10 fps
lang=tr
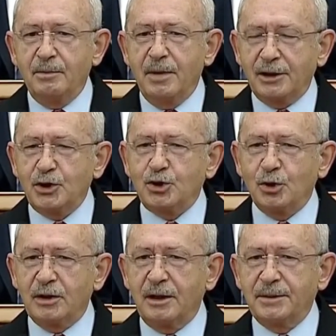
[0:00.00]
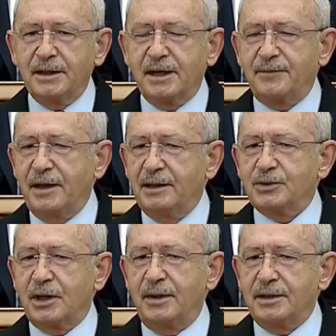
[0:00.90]
Belki şu olabilir
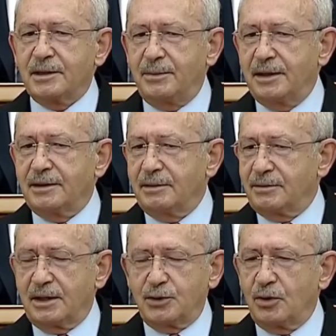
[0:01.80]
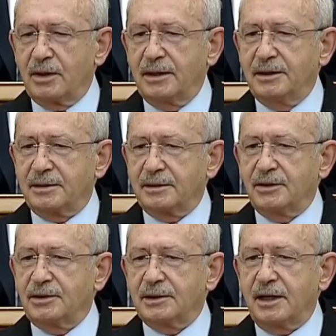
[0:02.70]
efendim zaman zaman da söylenir
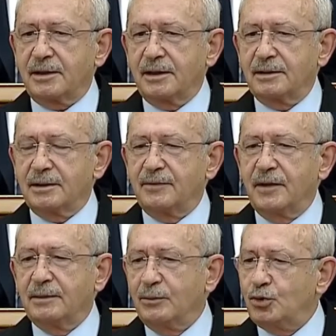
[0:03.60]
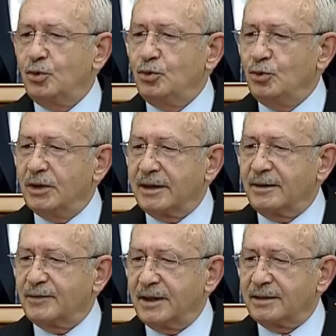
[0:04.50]
iktidar kanadı efendim bütün
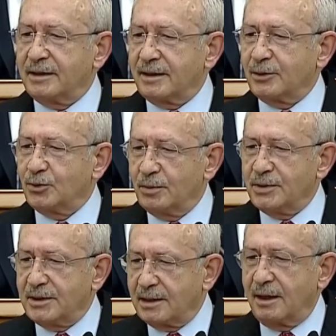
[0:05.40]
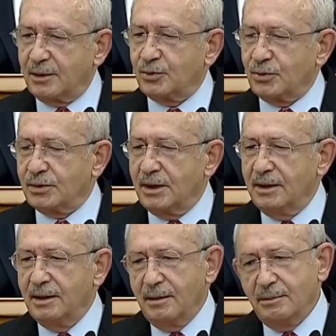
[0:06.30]
dünyada fiyatlar artıyor bizde de artıyor
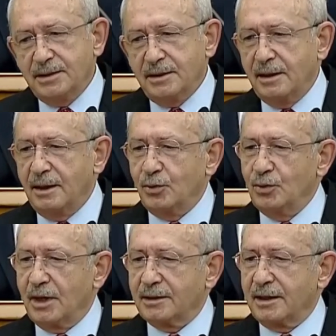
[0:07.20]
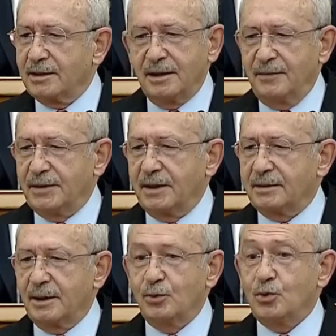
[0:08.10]
diye. Mesela dünyada gıda
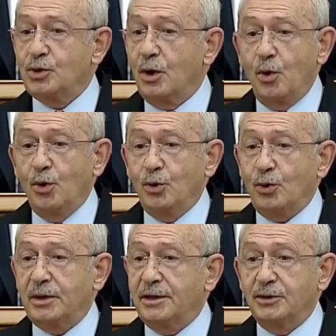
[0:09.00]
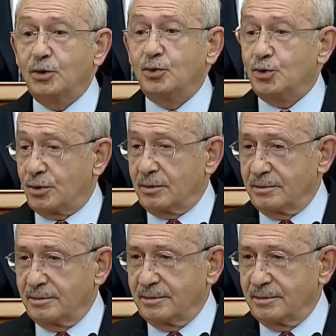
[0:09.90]
fiyatları yüzde 10.7 düştü.